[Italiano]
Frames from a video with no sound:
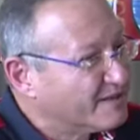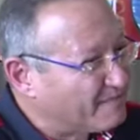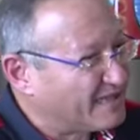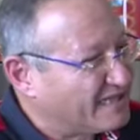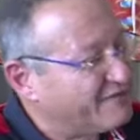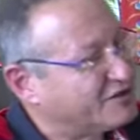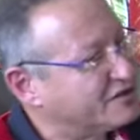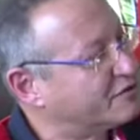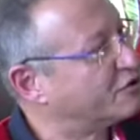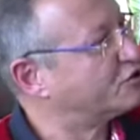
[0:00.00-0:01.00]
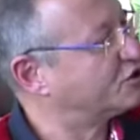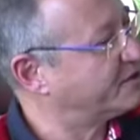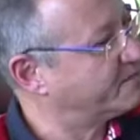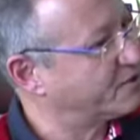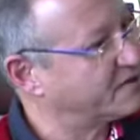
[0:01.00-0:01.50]
per deficit
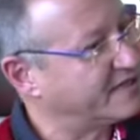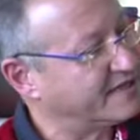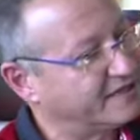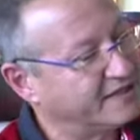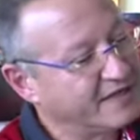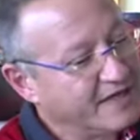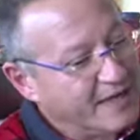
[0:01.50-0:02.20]
enologici importanti,